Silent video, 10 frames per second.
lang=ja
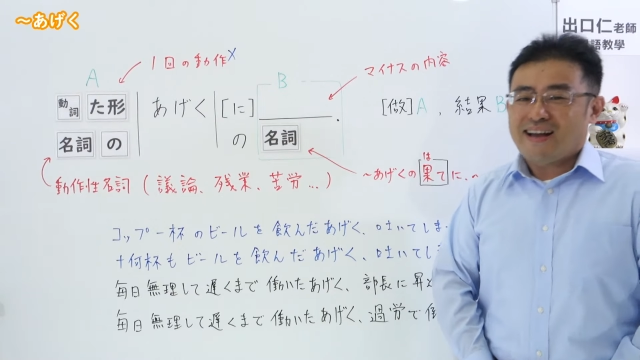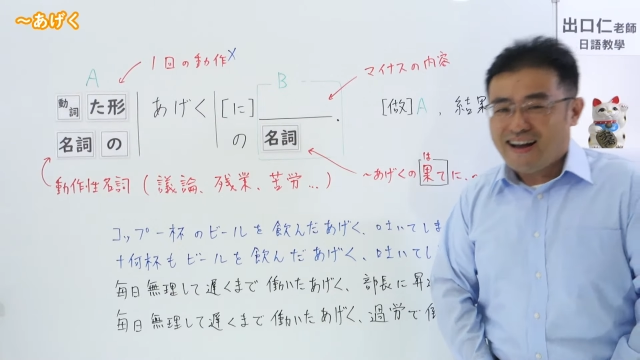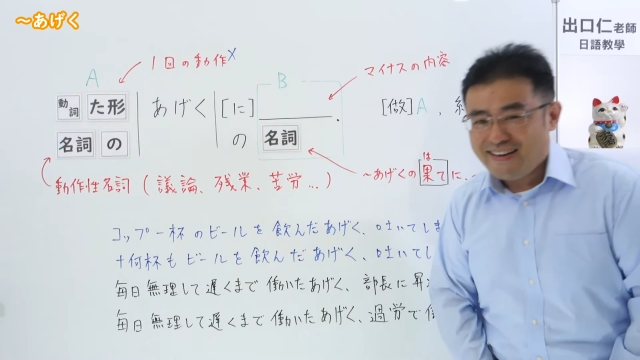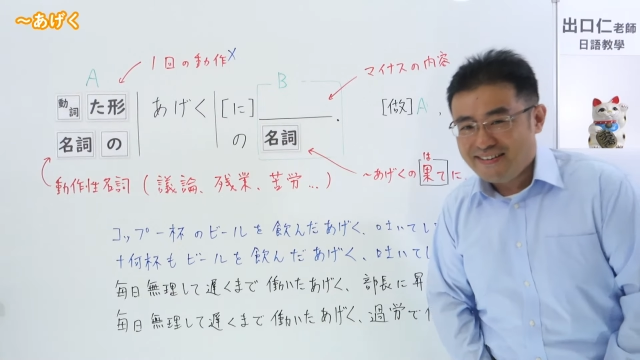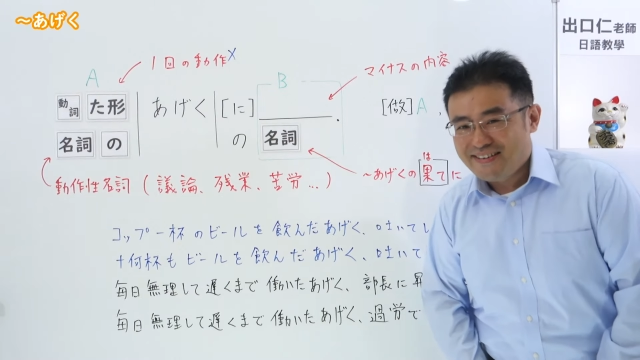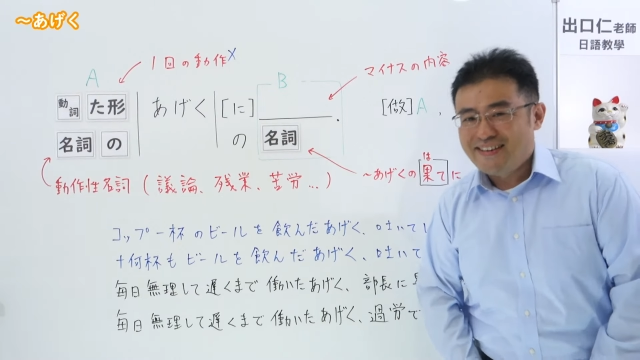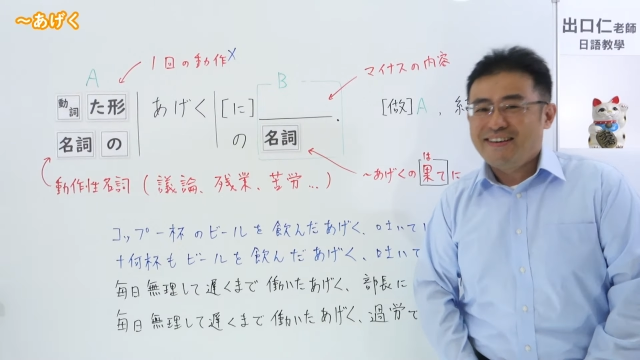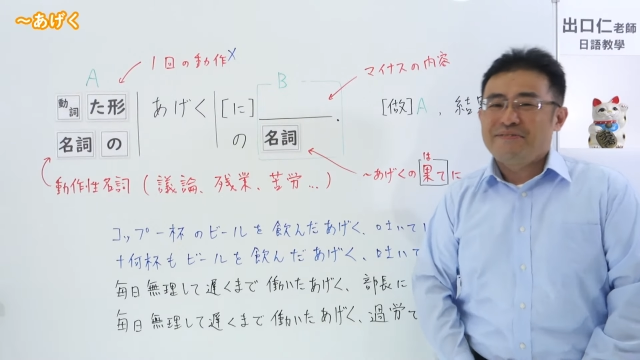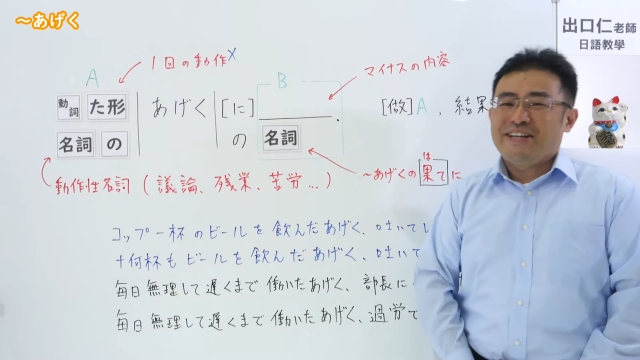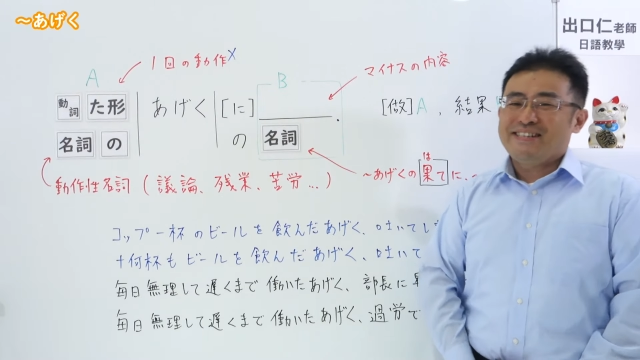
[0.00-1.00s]
はい、
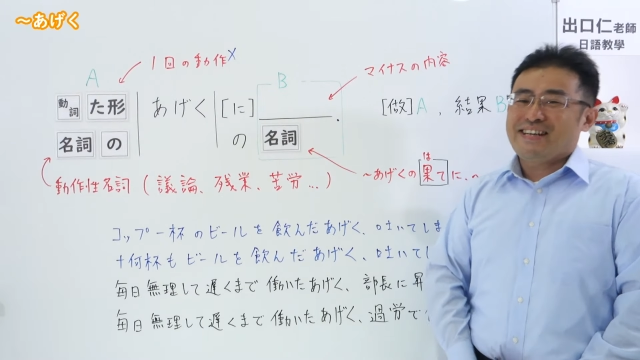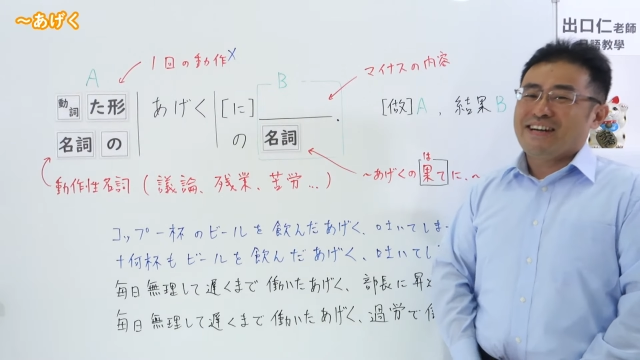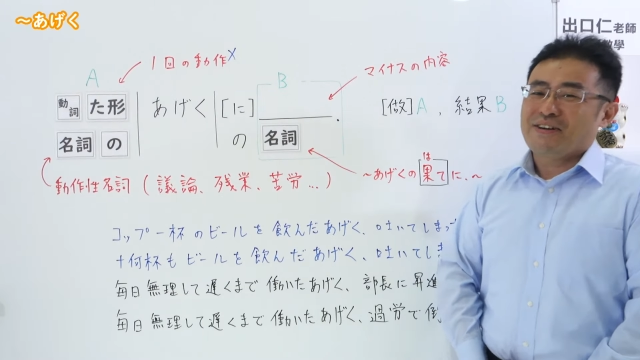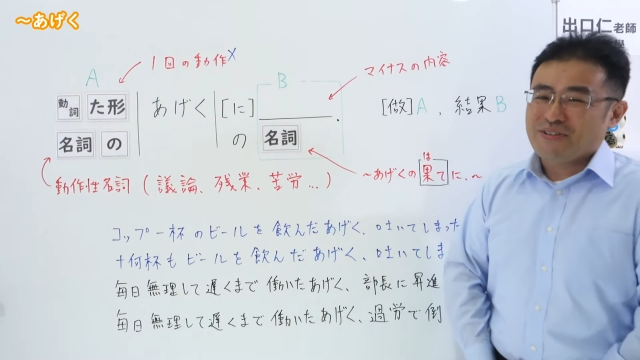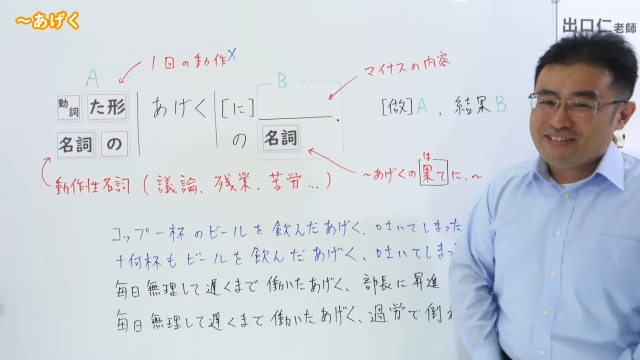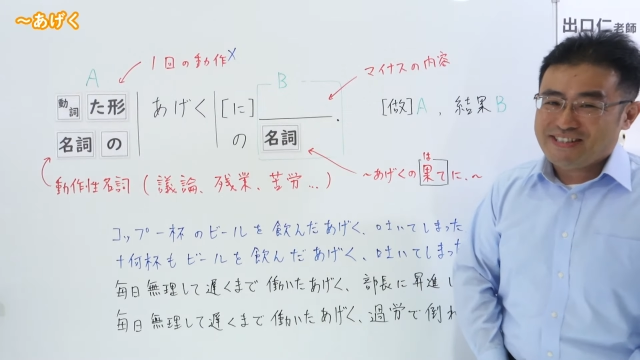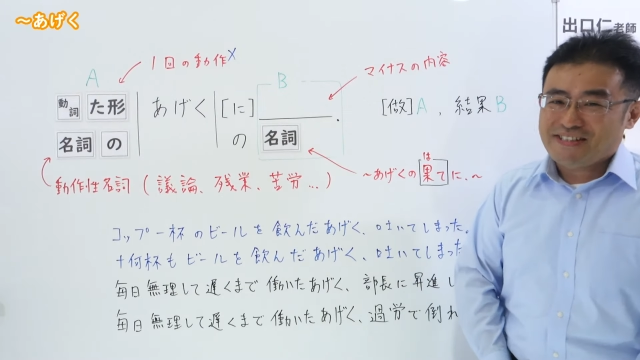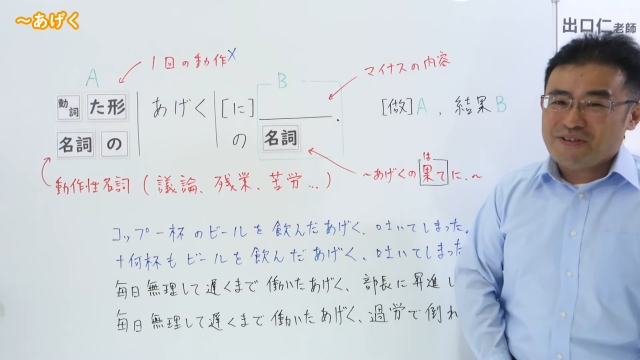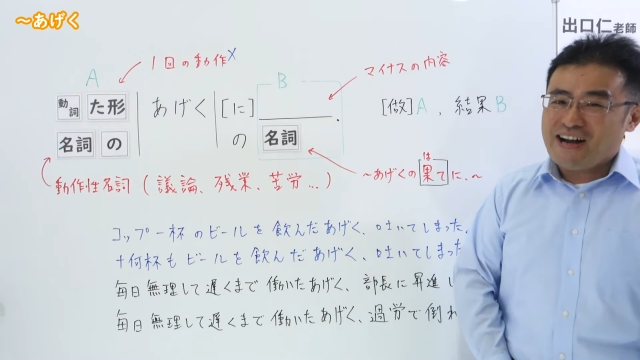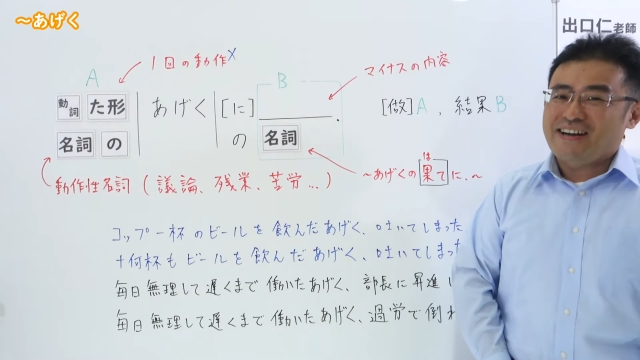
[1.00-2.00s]
えー、皆さんこんに
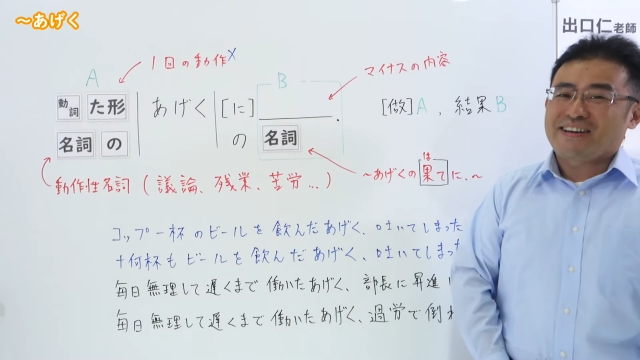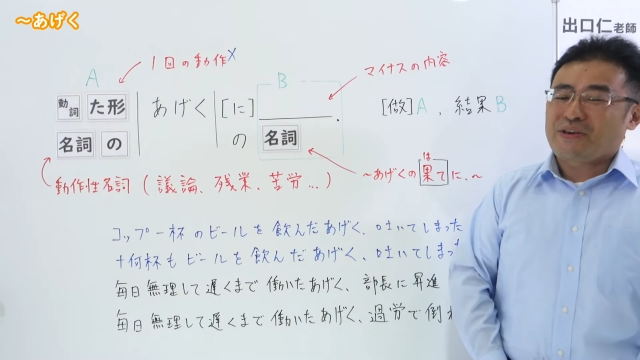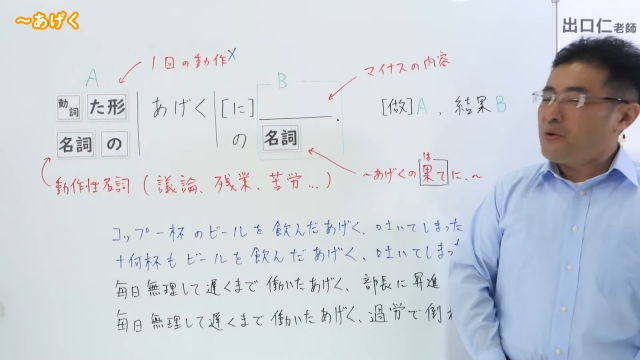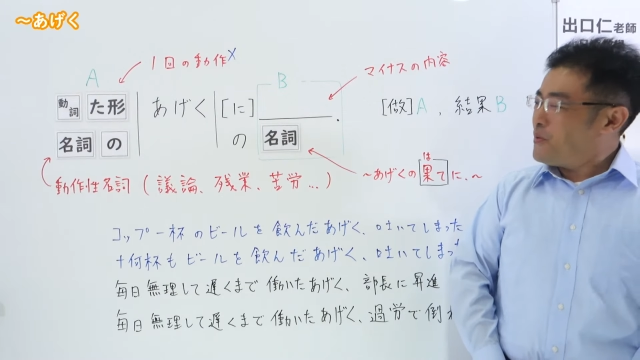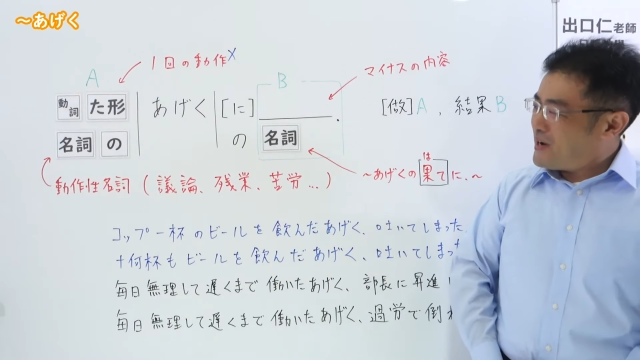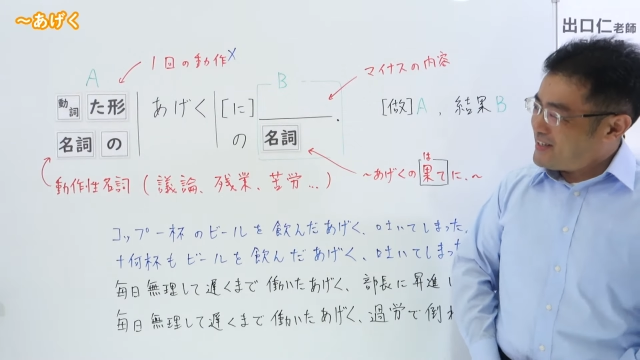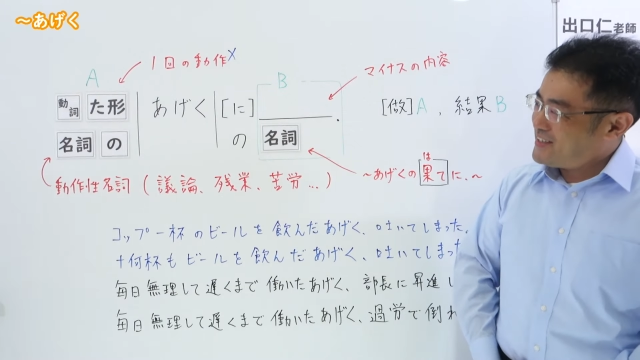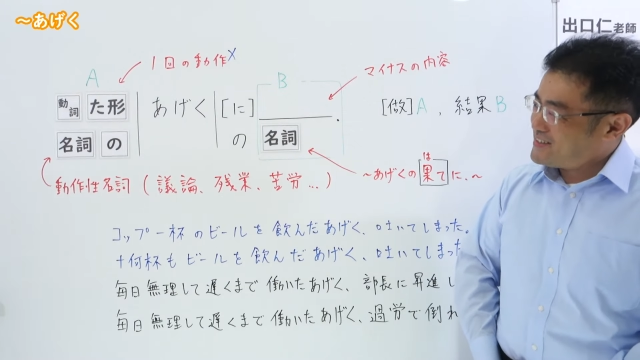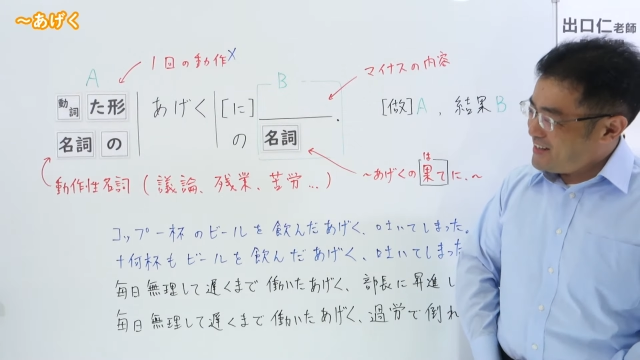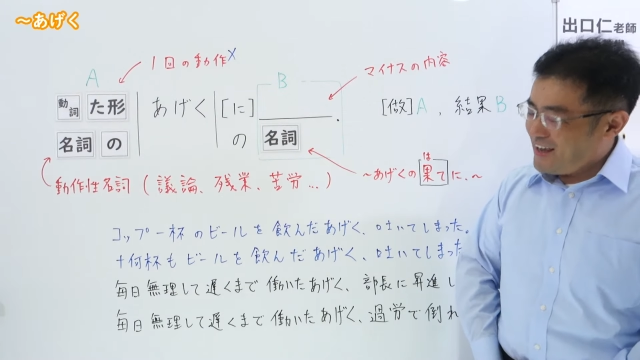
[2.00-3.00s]
ちは。今日は
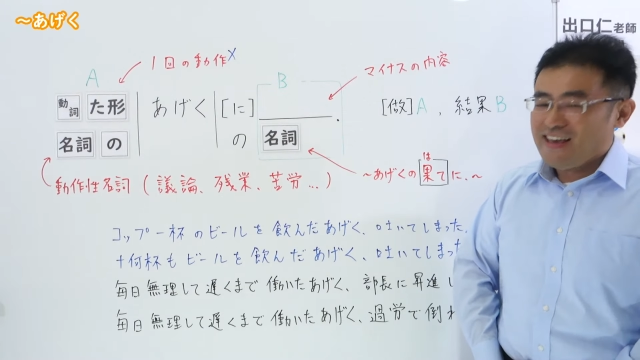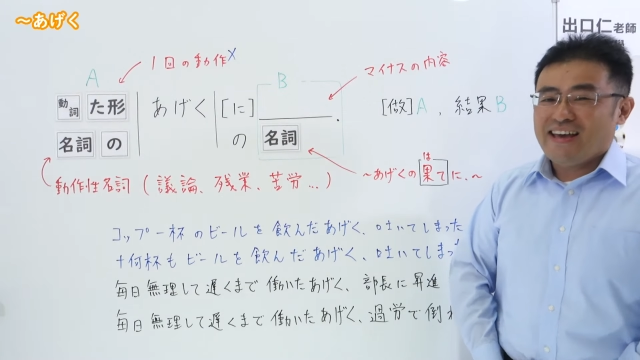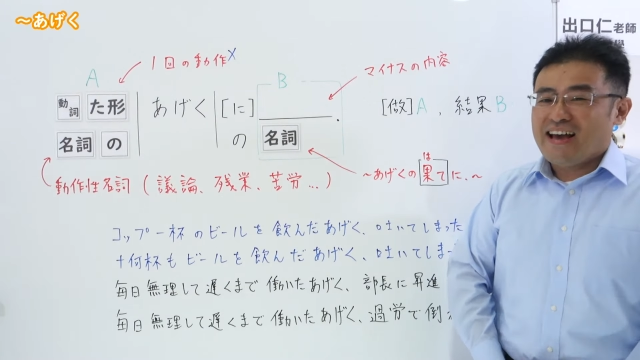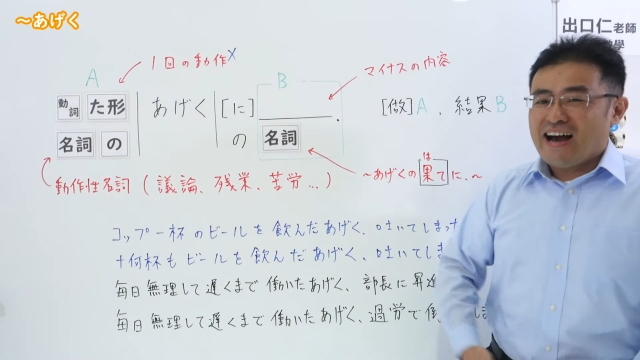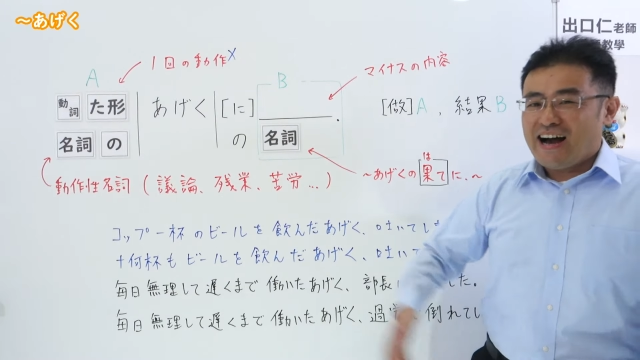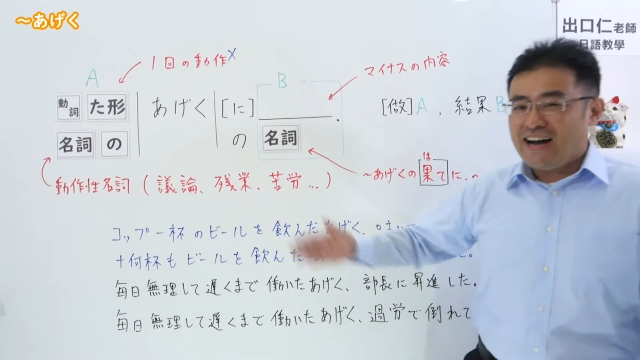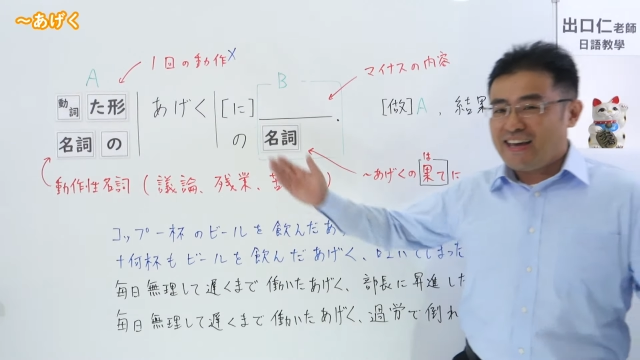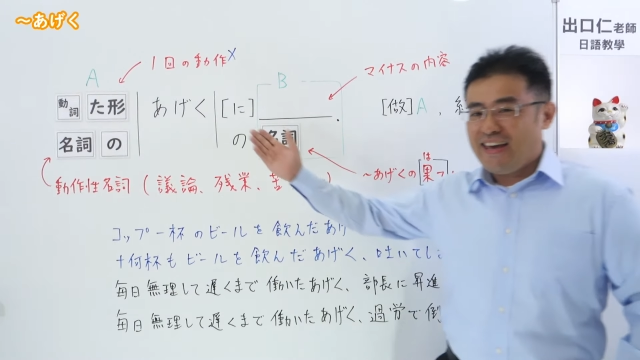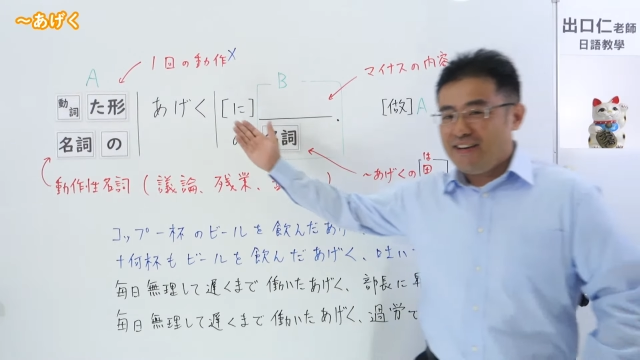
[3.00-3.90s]
ですね、挙